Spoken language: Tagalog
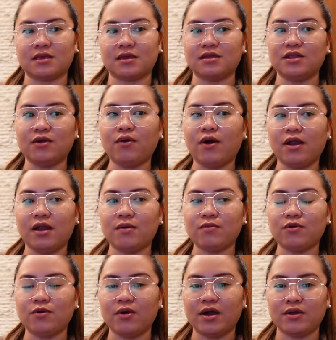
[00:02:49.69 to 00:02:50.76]
hindi ko
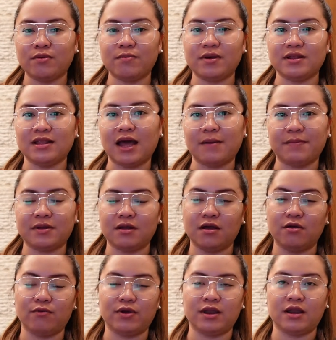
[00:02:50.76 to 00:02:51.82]
alam kung ano bang dapat
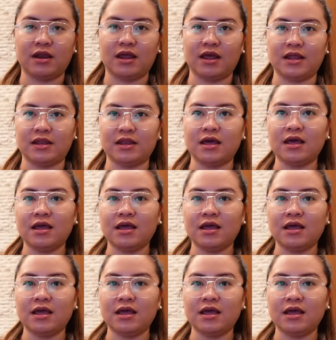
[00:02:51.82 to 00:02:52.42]
gawin. And